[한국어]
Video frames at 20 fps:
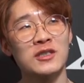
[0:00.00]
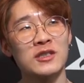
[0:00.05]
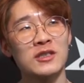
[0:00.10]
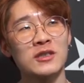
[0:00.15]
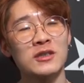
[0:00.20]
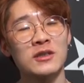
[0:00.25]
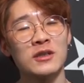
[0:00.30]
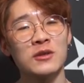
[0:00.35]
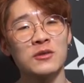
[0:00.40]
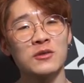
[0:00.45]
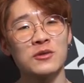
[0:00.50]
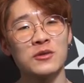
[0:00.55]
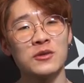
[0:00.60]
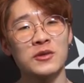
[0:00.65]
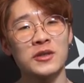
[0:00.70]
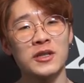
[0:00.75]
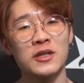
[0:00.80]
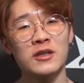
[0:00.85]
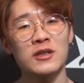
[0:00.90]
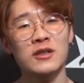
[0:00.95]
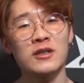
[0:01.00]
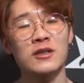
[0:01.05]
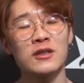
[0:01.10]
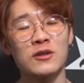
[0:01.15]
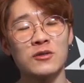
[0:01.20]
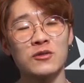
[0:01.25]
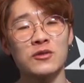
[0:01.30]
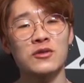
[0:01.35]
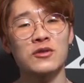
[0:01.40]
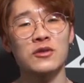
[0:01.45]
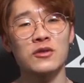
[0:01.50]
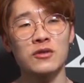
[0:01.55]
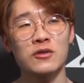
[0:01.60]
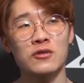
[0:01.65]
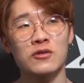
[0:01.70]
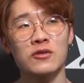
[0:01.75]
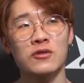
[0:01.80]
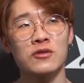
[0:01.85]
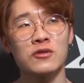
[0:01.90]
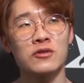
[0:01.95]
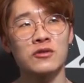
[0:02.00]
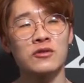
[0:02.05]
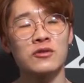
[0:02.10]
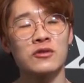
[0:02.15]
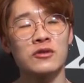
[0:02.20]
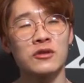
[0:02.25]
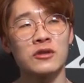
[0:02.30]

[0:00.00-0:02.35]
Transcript: 리그라고 생각하고 있었어서